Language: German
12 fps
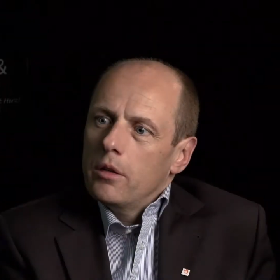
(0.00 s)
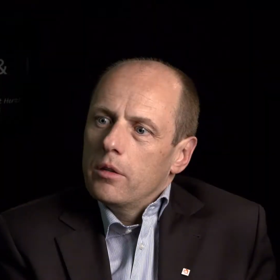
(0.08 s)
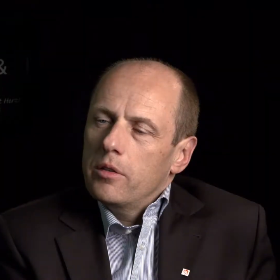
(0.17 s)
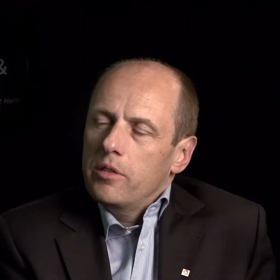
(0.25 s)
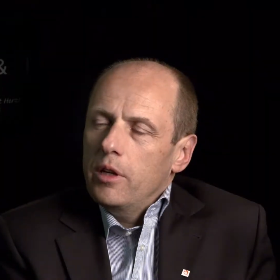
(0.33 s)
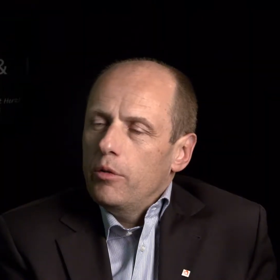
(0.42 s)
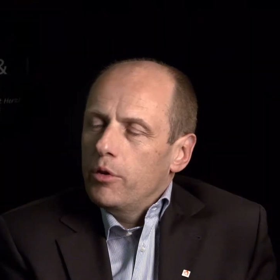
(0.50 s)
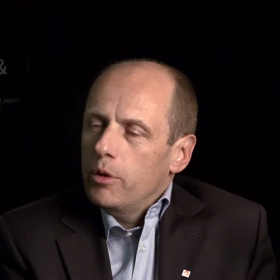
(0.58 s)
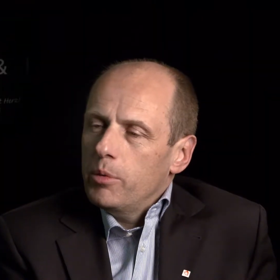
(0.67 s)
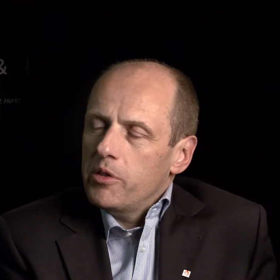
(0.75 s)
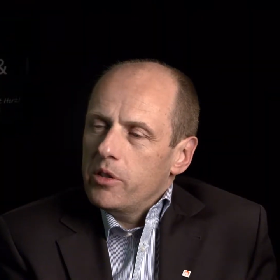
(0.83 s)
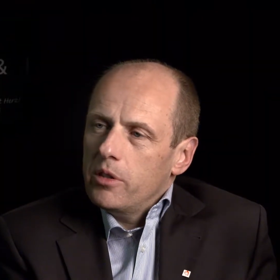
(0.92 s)
Das Ziel für die
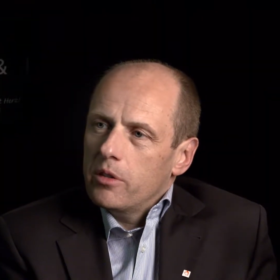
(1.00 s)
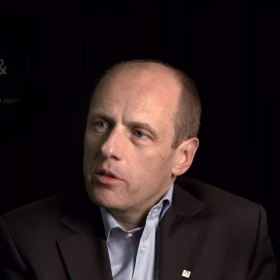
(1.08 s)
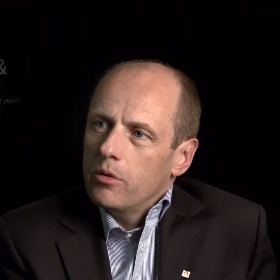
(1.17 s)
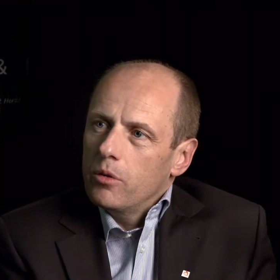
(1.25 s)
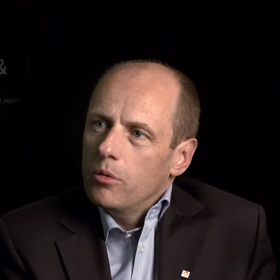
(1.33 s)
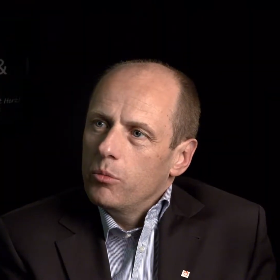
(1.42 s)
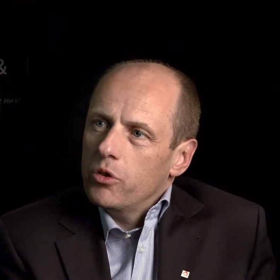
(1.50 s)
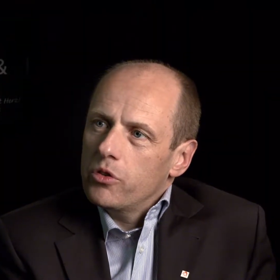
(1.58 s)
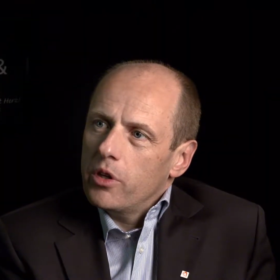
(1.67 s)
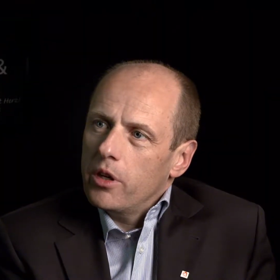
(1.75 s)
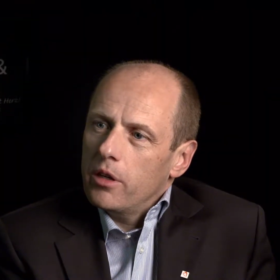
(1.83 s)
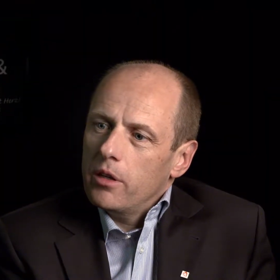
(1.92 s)
Patienten muss
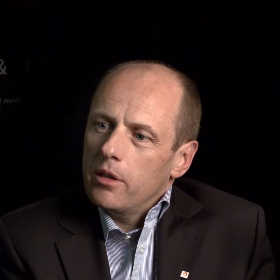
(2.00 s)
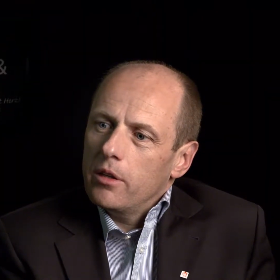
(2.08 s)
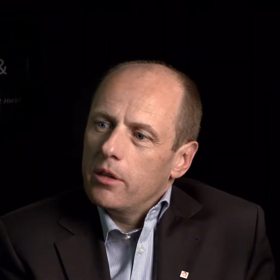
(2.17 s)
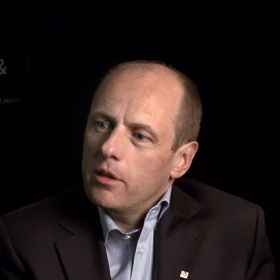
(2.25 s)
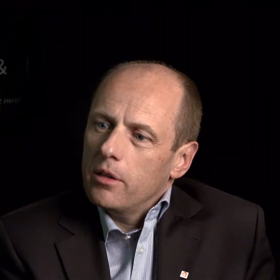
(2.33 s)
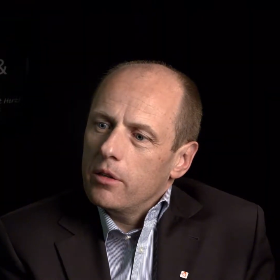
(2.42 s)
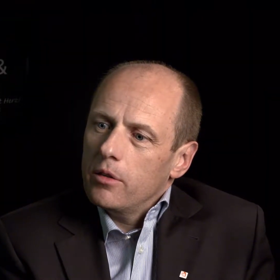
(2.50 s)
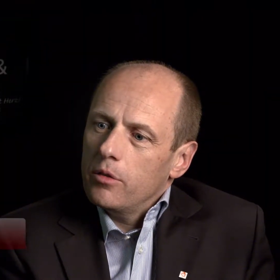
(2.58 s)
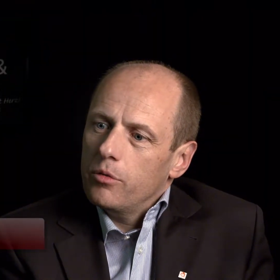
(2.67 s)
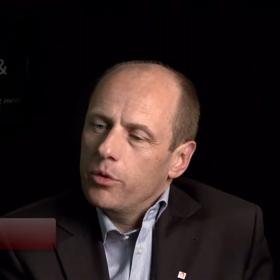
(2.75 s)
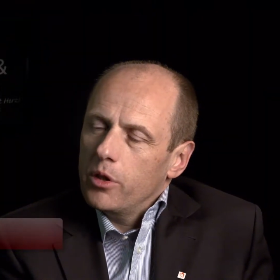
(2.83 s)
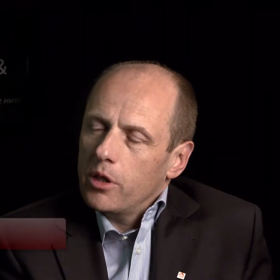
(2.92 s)
sein, äh,
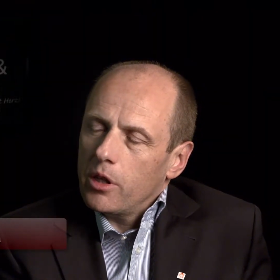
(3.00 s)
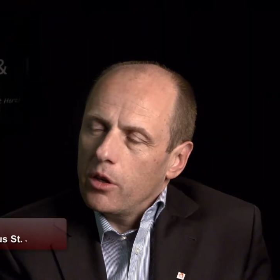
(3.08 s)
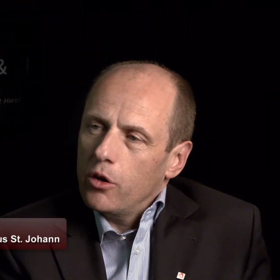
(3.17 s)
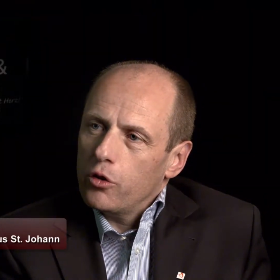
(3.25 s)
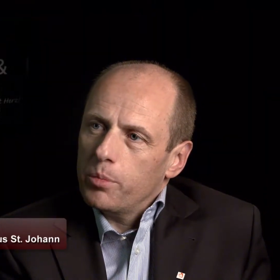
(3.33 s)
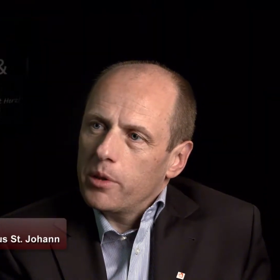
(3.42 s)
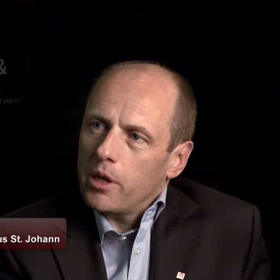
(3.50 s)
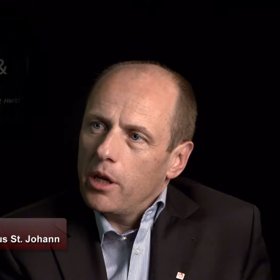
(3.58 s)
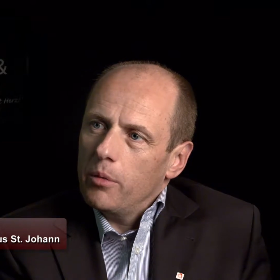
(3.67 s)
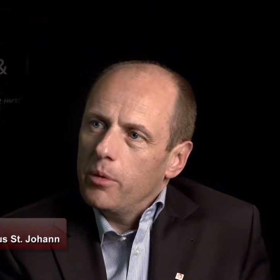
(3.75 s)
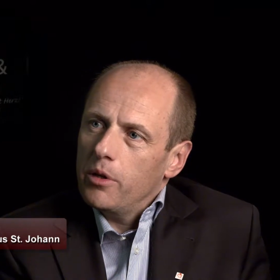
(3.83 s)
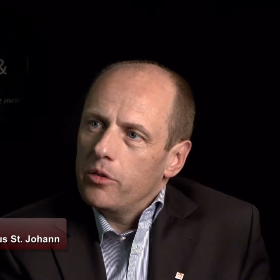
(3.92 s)
für den
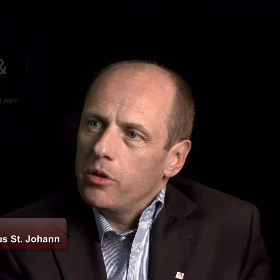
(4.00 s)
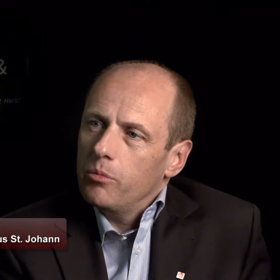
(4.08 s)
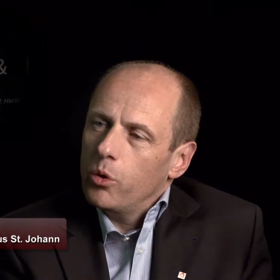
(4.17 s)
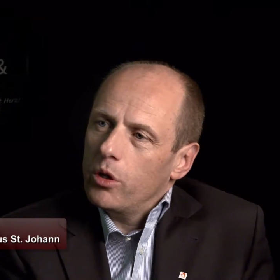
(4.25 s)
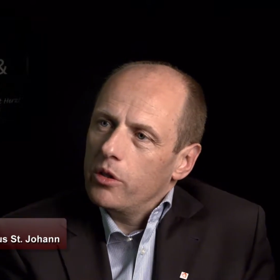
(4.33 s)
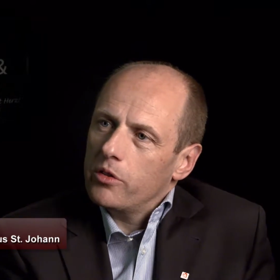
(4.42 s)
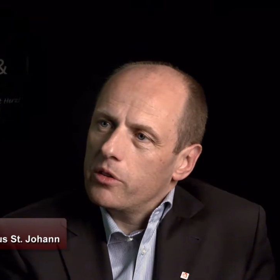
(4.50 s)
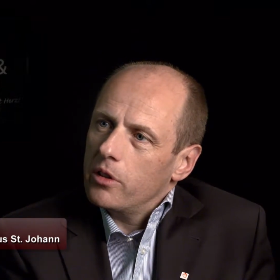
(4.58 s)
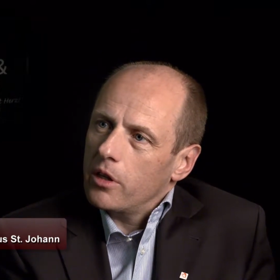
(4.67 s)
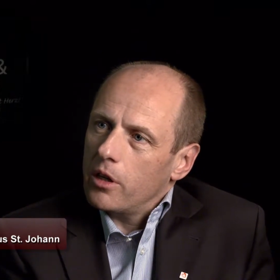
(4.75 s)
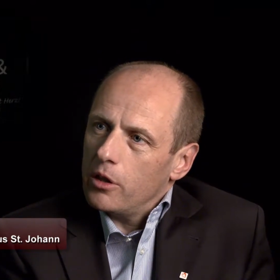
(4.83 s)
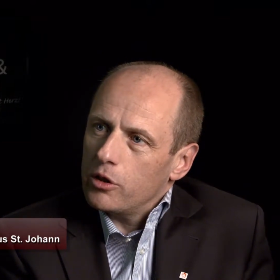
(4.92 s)
Krankenhausbetreiber sie möglichst
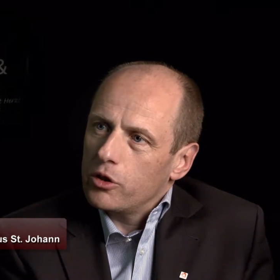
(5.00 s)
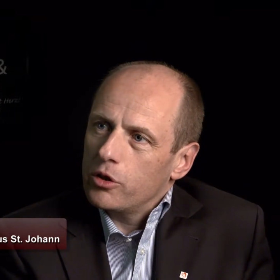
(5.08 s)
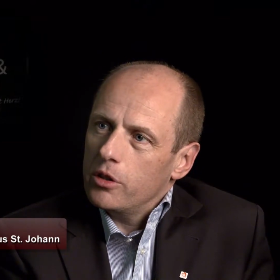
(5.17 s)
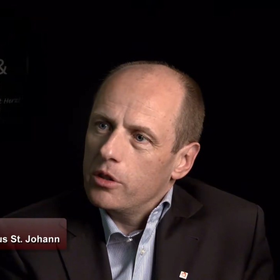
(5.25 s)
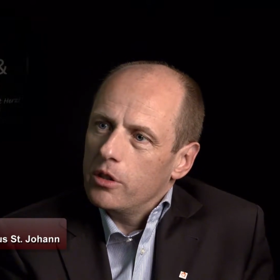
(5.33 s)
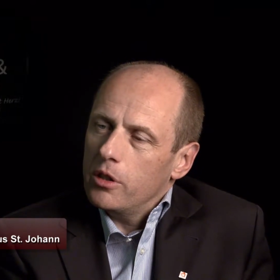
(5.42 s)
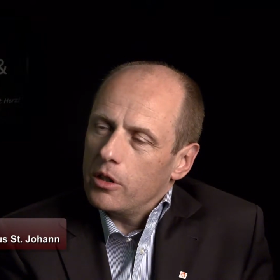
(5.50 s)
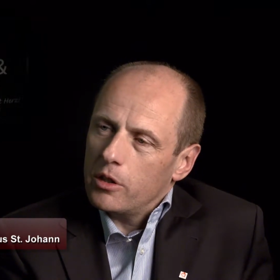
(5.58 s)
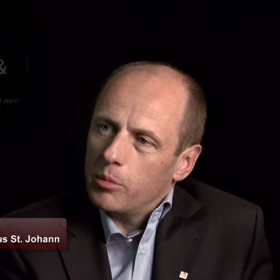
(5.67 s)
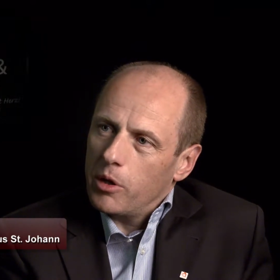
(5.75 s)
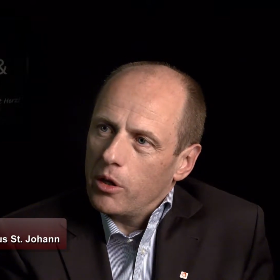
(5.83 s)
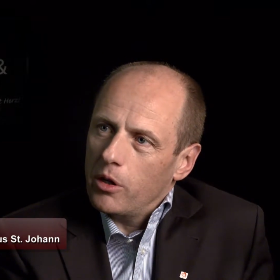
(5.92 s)
rasch äh, nach
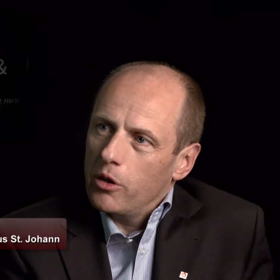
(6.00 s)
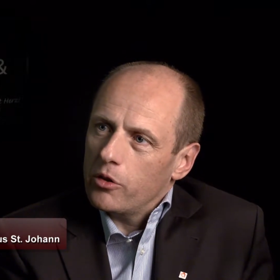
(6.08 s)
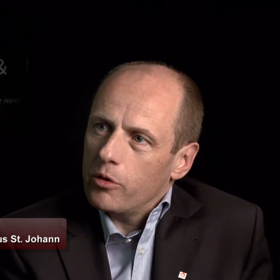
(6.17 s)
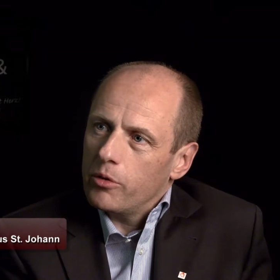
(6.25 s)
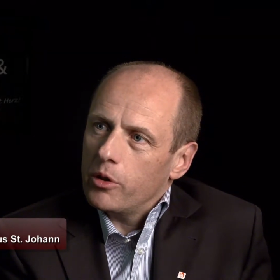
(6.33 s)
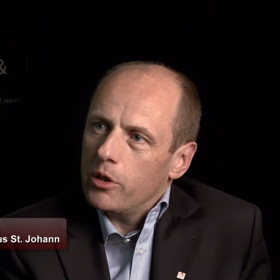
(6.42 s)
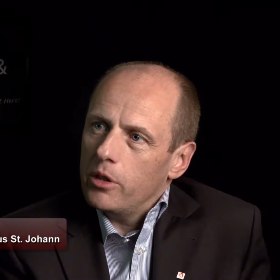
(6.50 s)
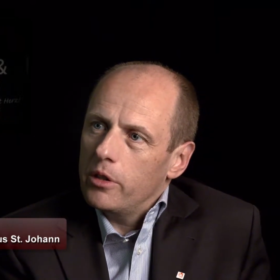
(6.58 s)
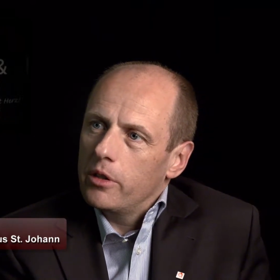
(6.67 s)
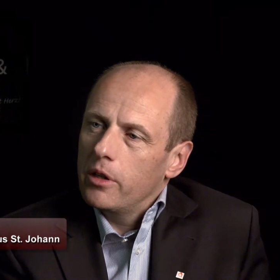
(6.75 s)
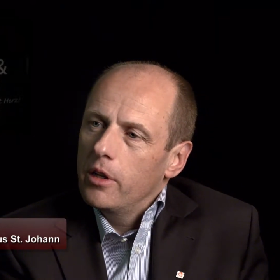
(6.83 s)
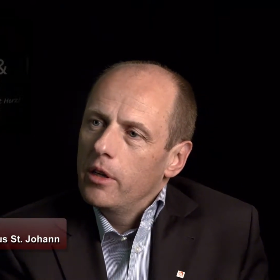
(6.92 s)
dem
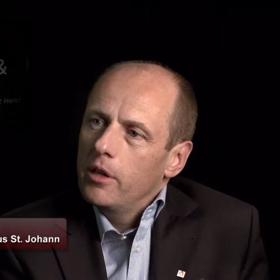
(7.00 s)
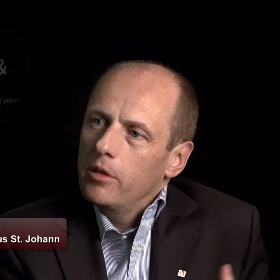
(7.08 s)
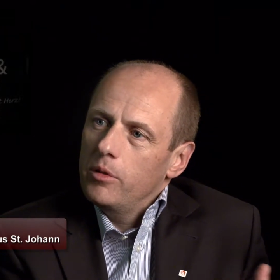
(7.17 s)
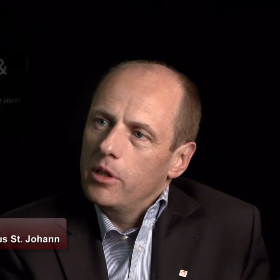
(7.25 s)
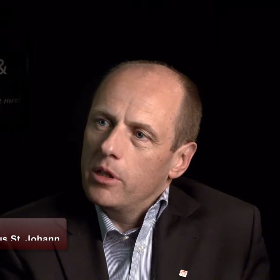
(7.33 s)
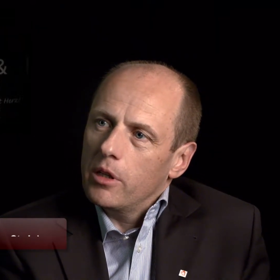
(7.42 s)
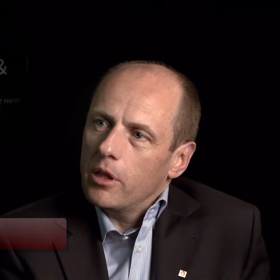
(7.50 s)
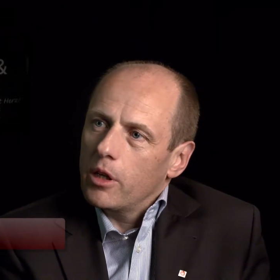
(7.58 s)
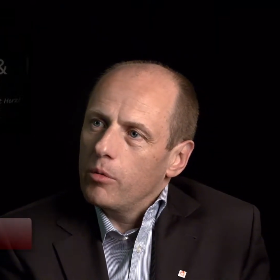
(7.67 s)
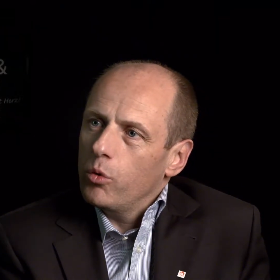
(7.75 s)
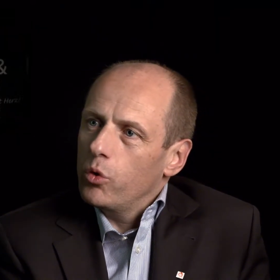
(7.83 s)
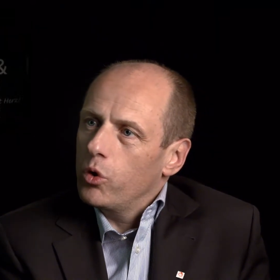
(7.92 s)
Krankenhausaufenthalt wieder in eine
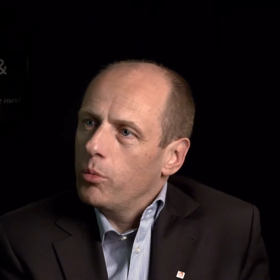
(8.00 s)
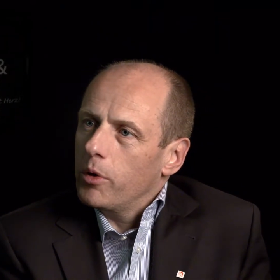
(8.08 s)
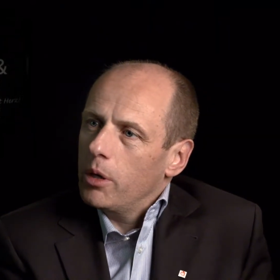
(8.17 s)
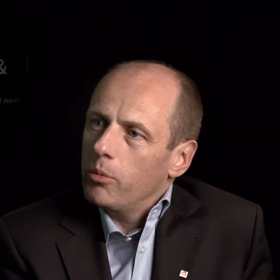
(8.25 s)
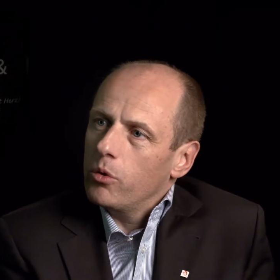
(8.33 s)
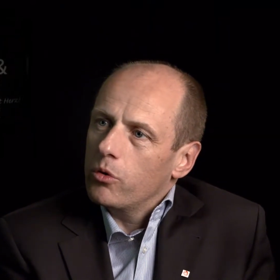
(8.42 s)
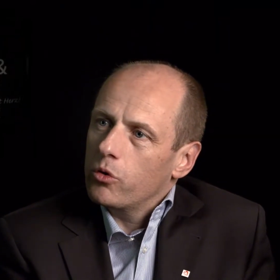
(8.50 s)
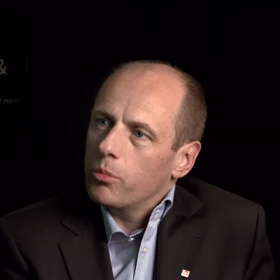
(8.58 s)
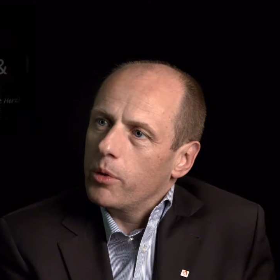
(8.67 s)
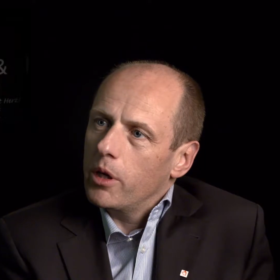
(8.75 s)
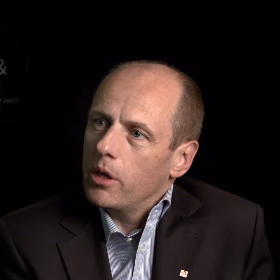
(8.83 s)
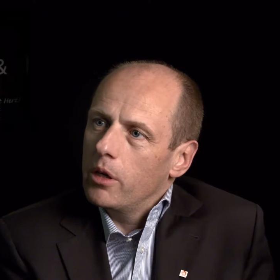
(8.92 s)
gewohnte Umgebung zu
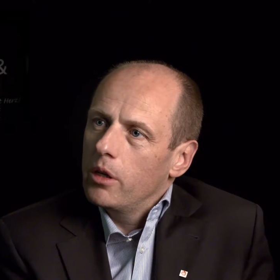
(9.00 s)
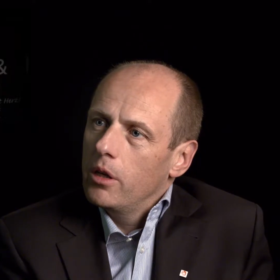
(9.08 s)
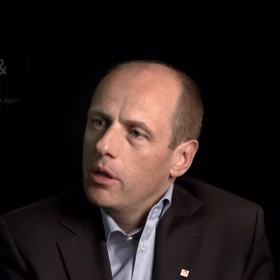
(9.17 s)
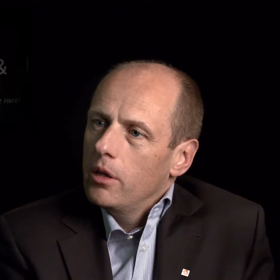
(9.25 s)
bringen.